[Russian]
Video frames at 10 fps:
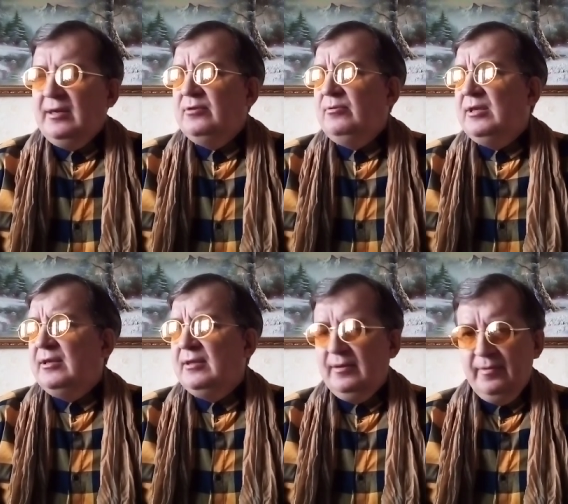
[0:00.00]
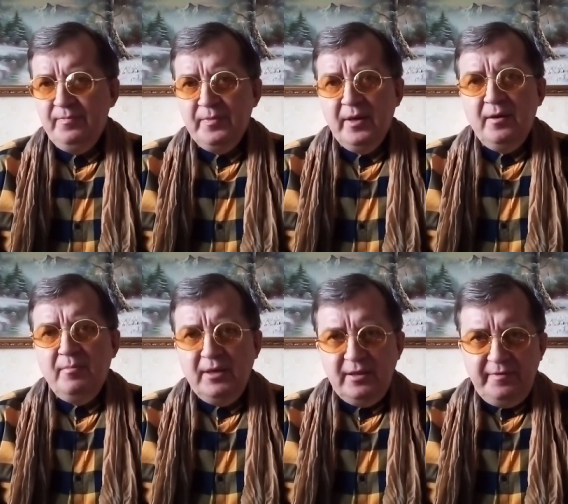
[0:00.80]
результаты,
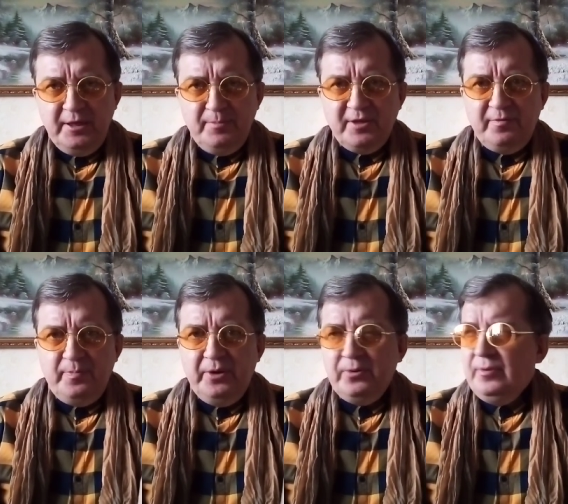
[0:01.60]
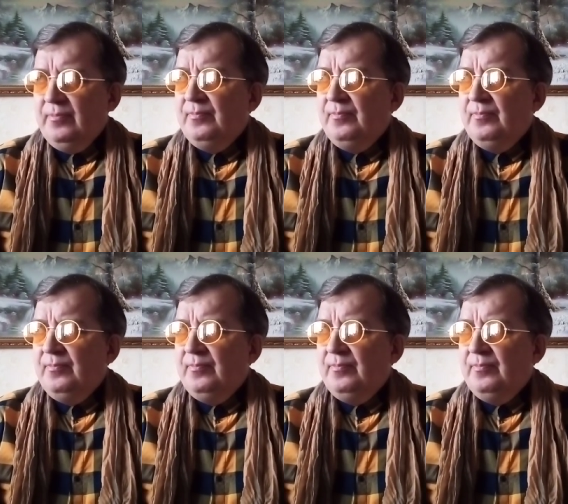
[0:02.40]
мы двинемся вперед.